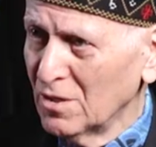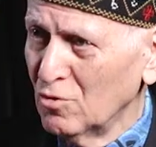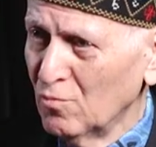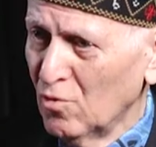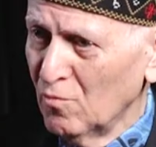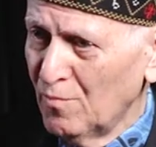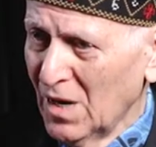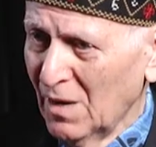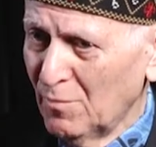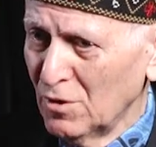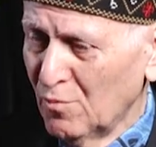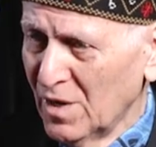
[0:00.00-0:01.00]
Любой папа,
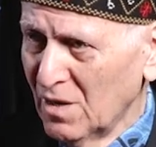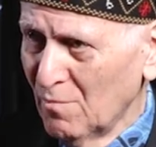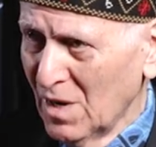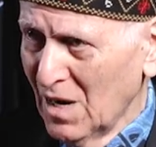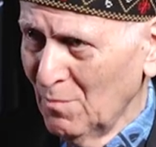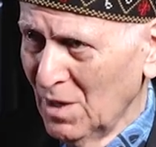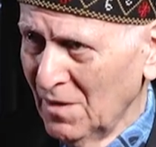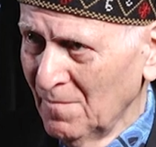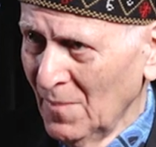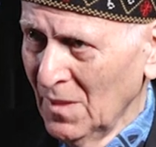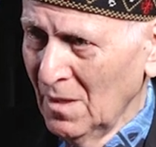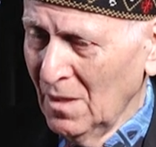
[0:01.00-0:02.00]
любая мама,
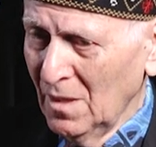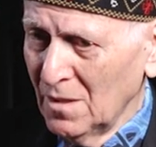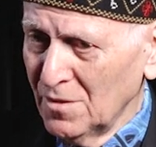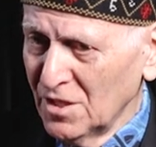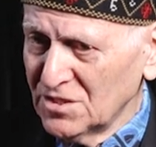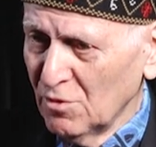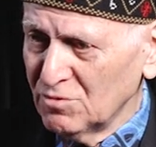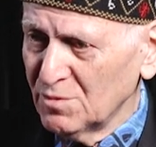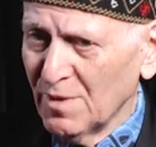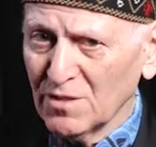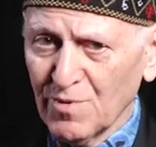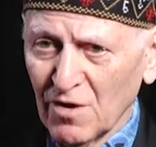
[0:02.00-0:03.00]

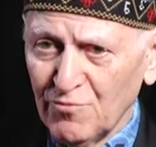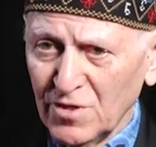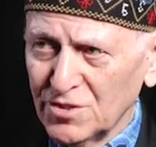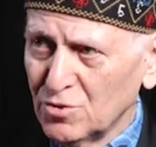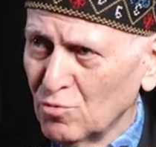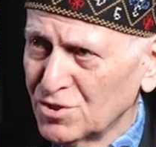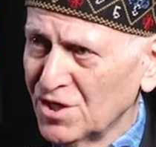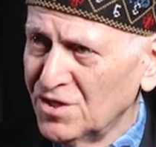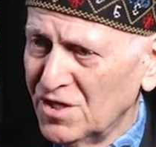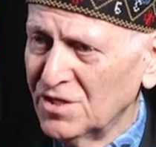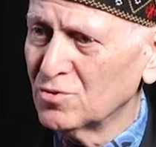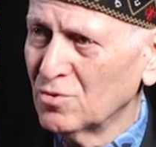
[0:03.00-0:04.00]
независимо от профессии, уже
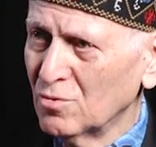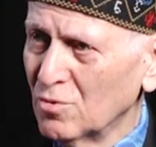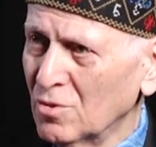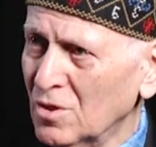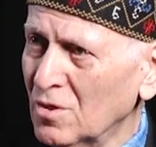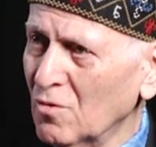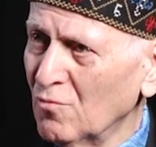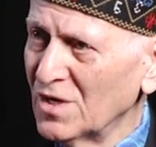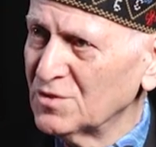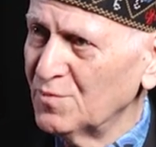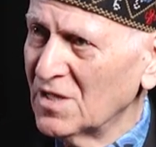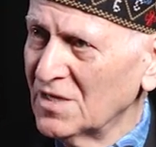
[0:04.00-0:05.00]
есть
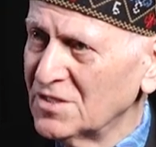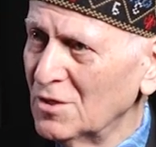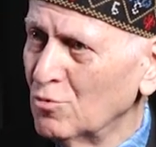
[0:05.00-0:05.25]
воспитатели